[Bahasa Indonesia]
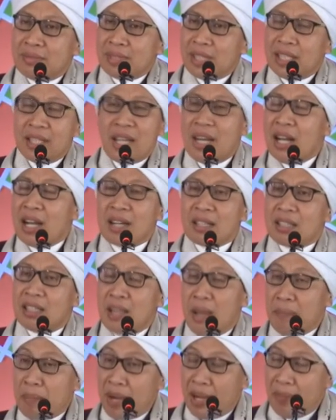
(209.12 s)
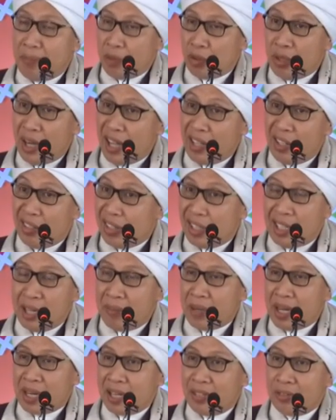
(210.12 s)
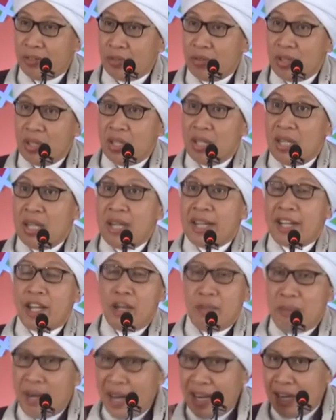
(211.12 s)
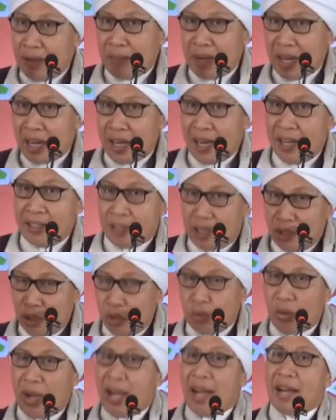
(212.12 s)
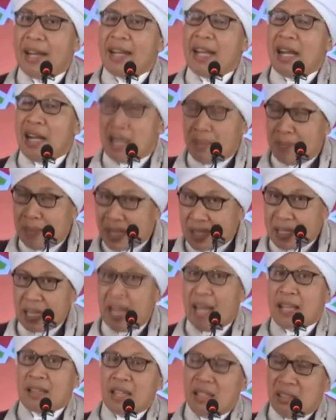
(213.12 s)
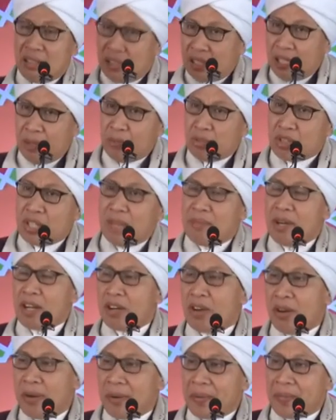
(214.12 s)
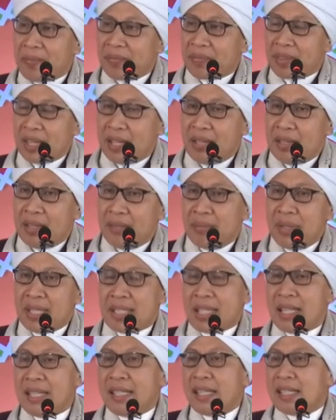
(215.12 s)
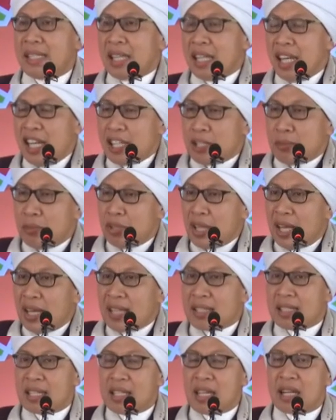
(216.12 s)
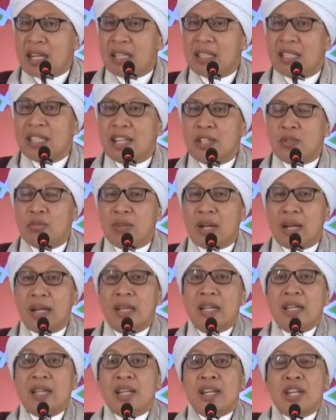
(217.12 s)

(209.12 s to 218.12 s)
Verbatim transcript: Kita tidak ngerti apakah betul atau tidak pelarangan itu. Kalau memang ada pelarangan, tentu ada kemaslahatan tentang musabakoh. Misalnya tadi disebut alasannya agar tidak curang.